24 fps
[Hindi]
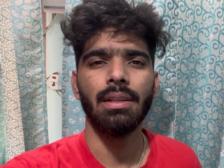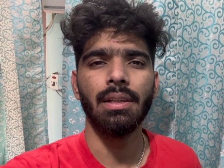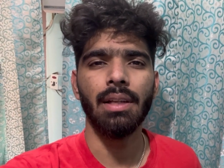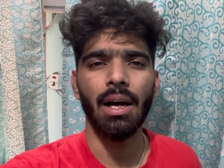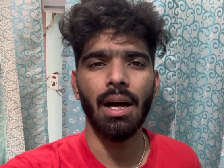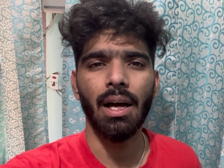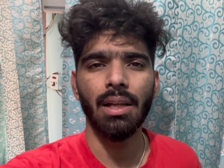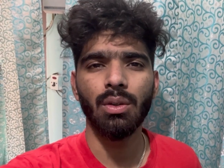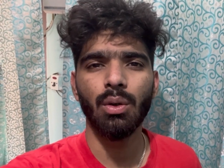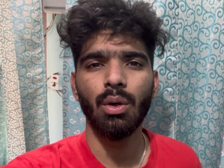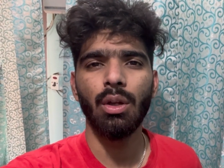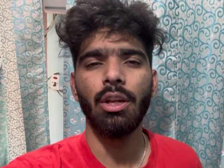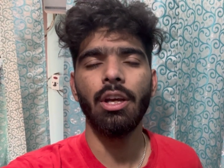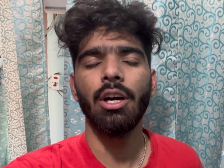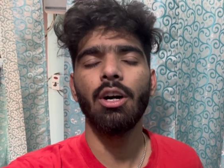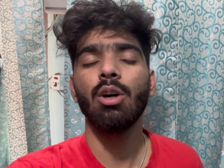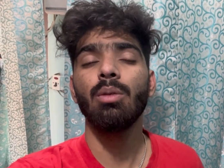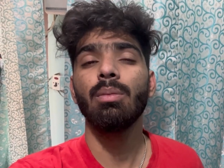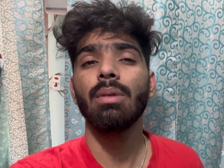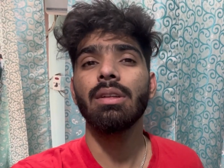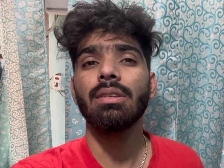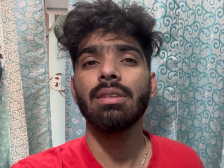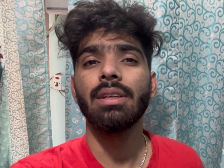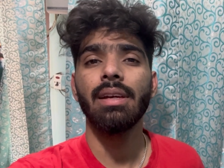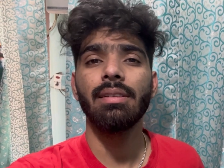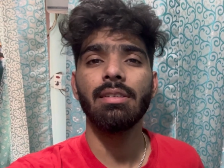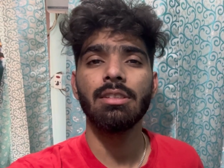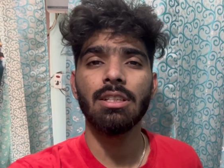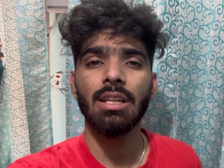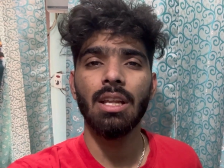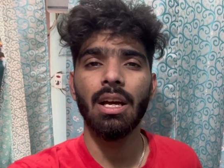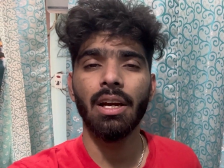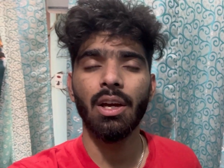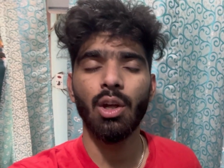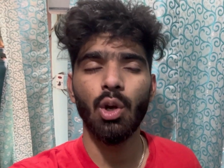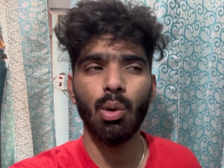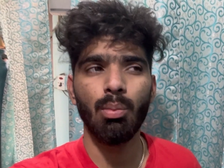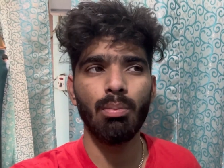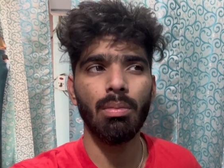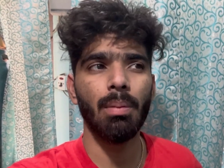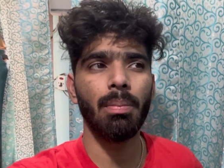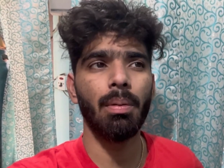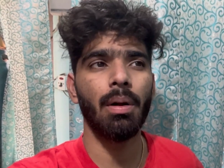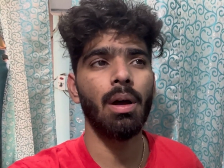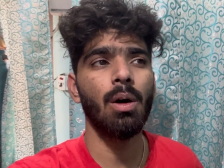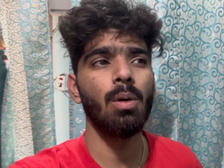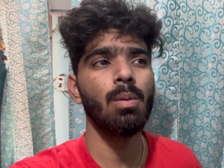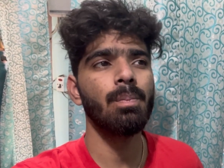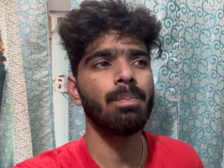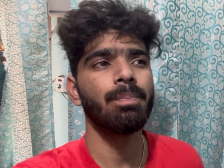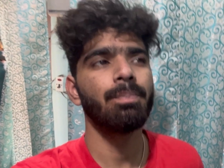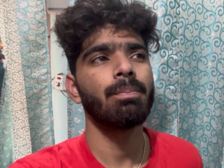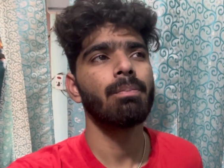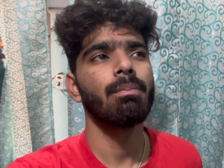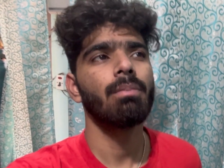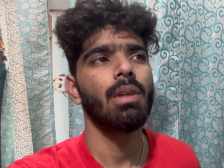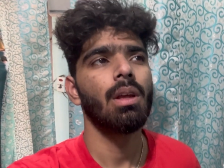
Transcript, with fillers: नहा धो लिया हूँ बस तेजी चला के रूम में पड़ा हूँ